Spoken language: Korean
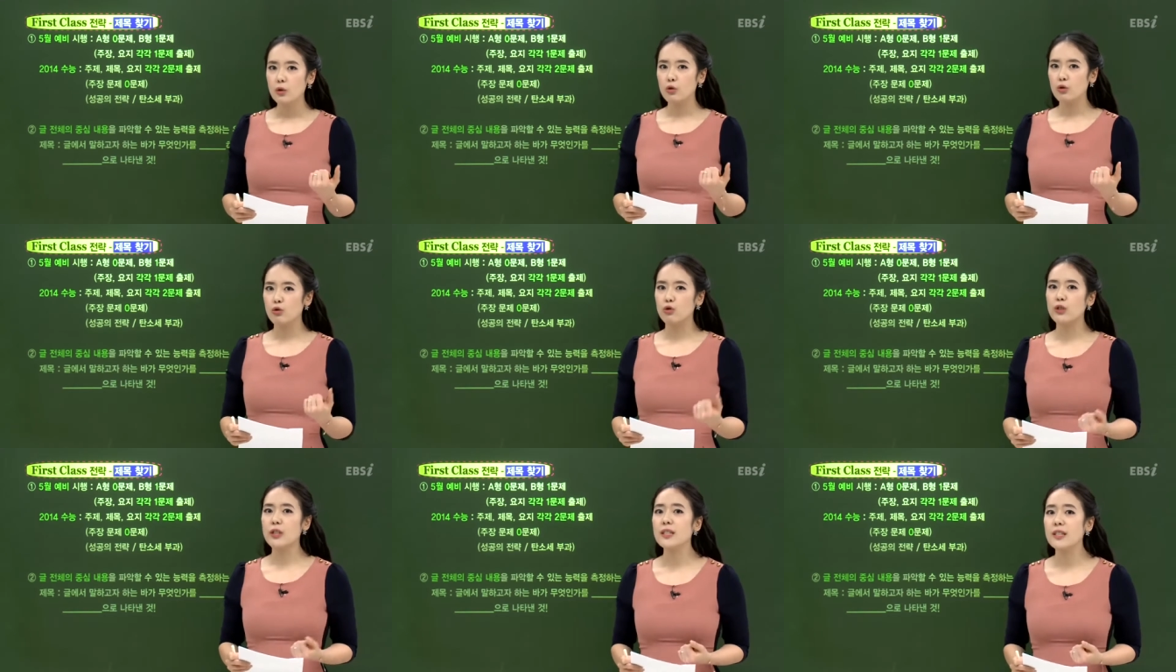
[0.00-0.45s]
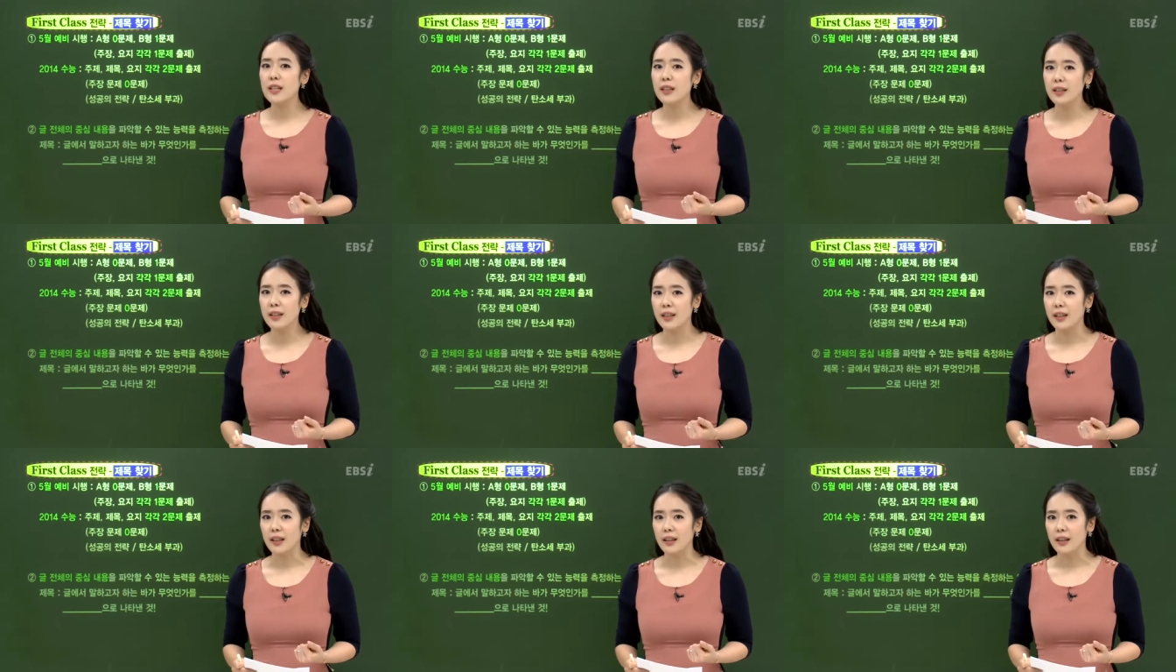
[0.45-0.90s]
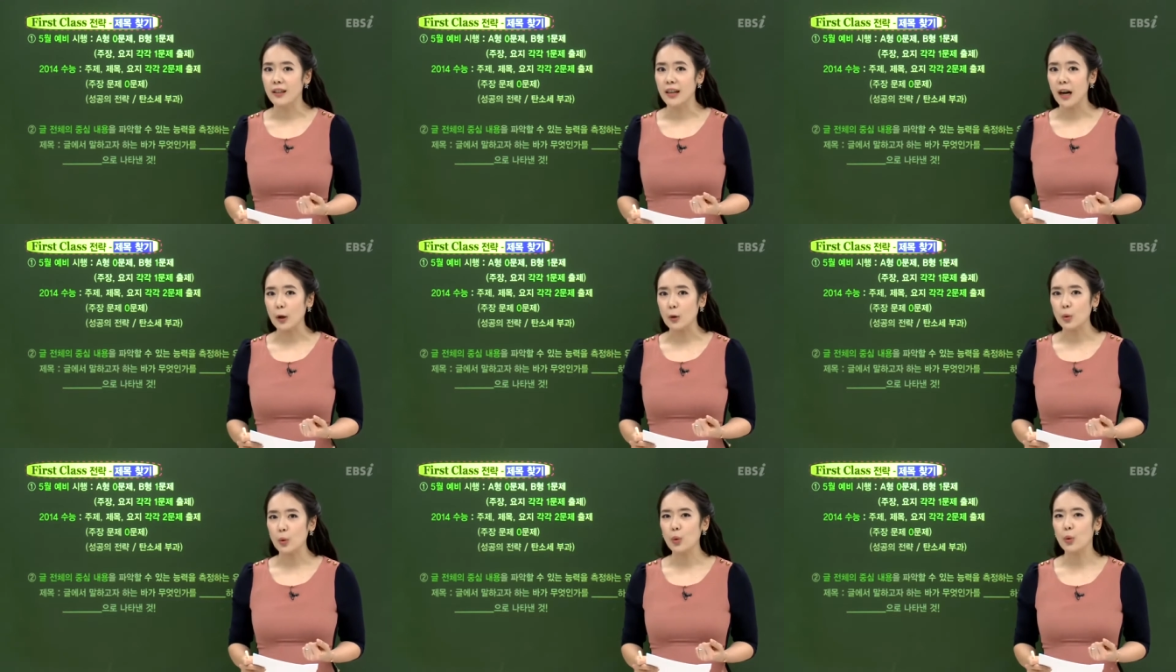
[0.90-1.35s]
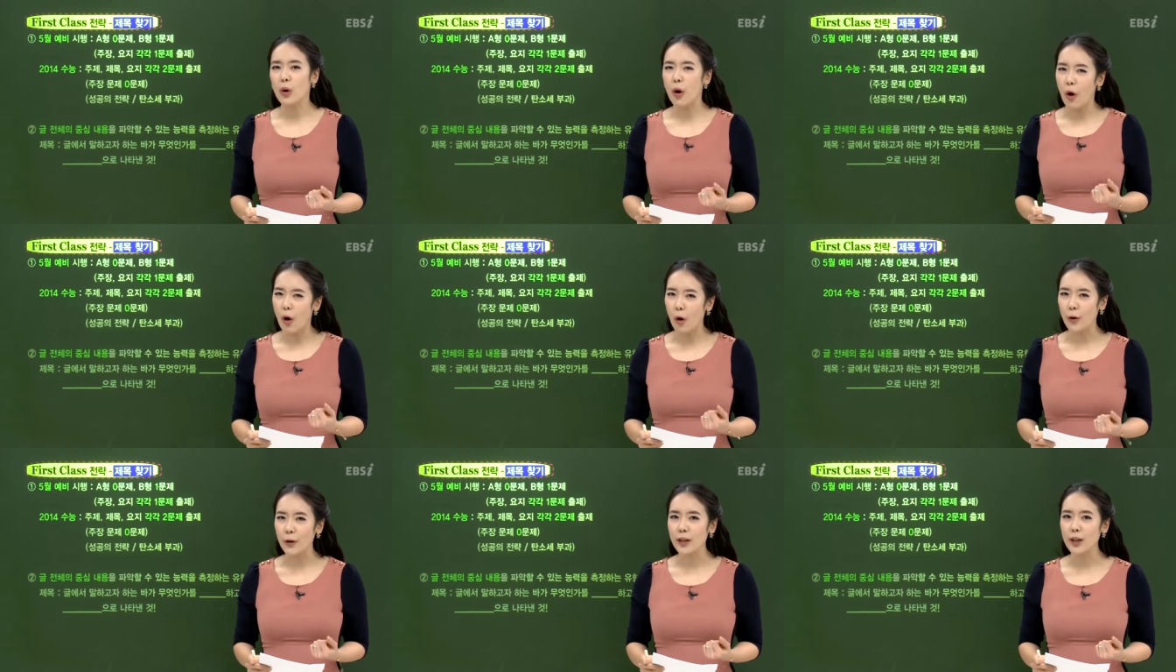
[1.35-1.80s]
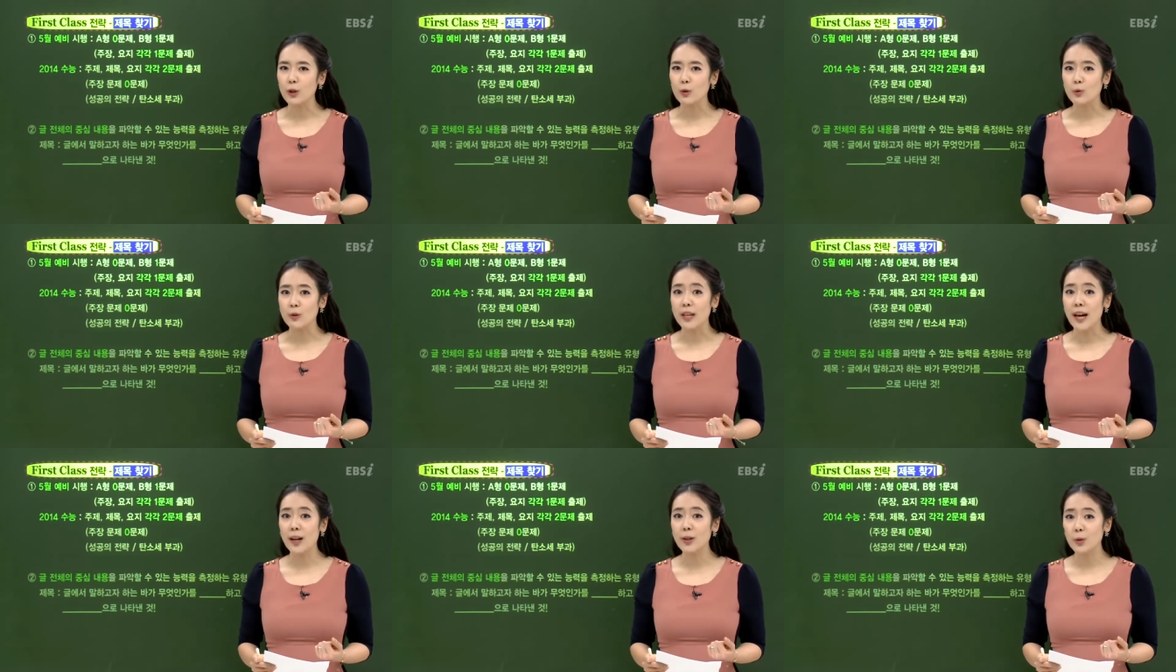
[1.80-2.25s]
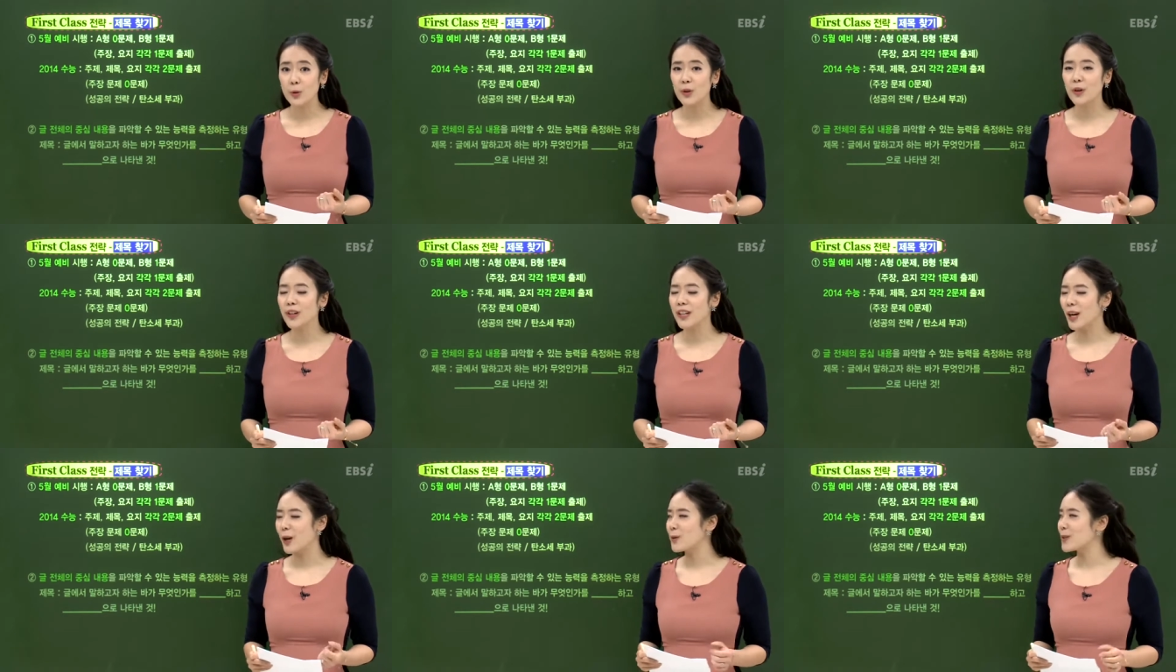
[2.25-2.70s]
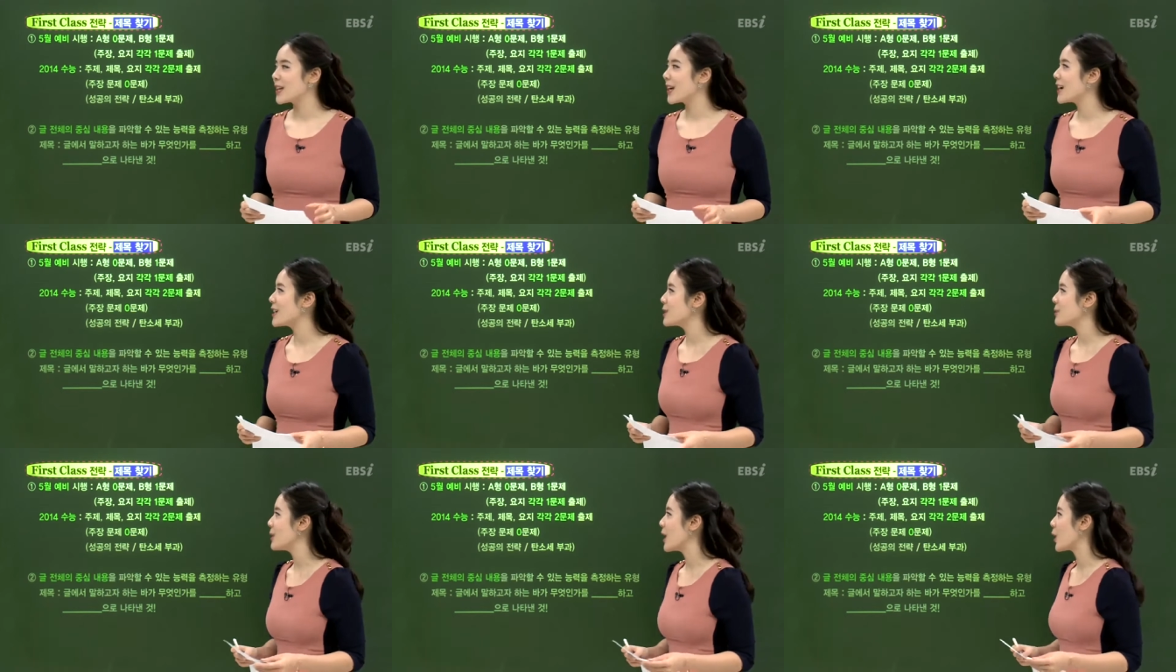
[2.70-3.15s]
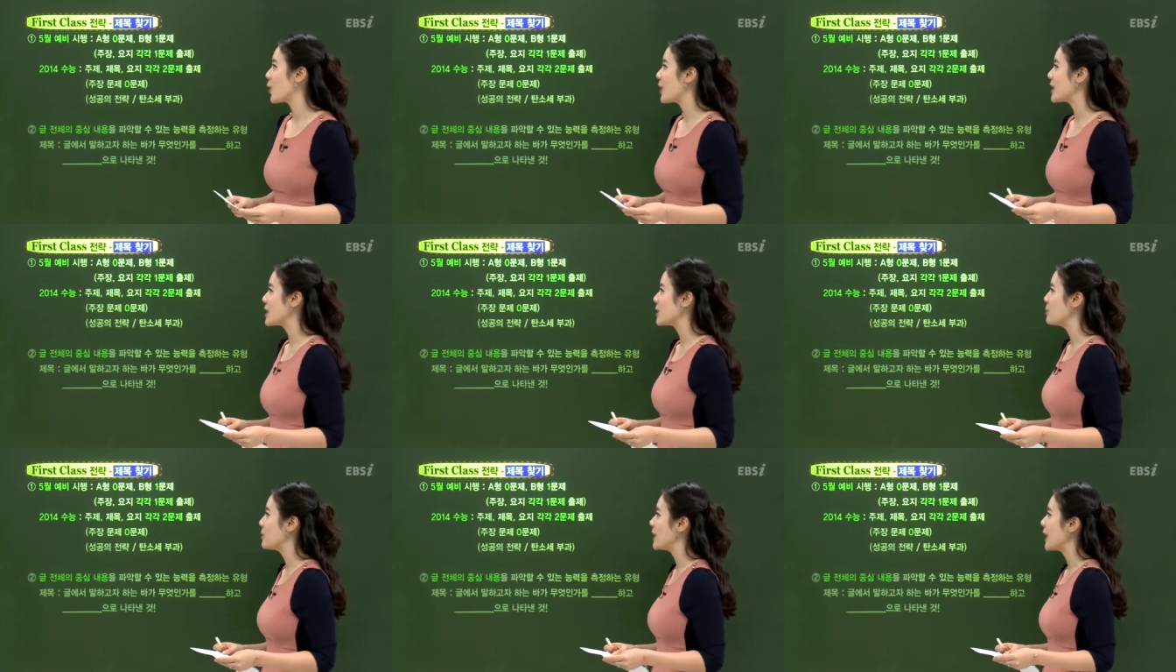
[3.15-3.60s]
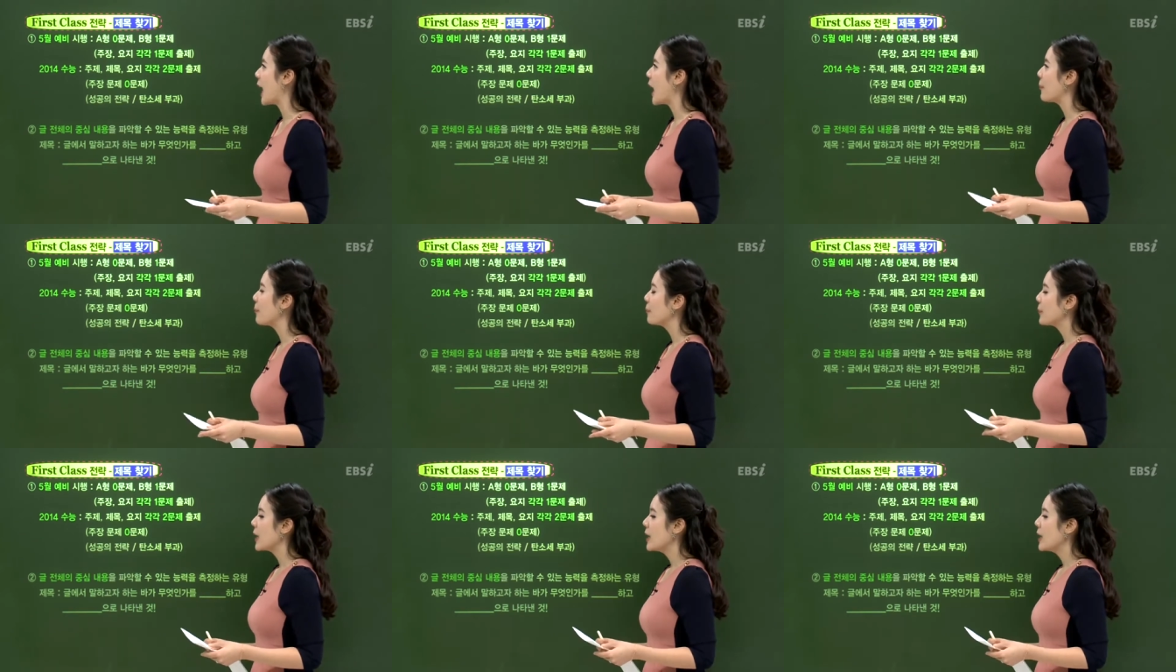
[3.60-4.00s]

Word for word: 주제 찾기랑도 거의 유사한 유형이라고 생각하시면 될 것 같습니다.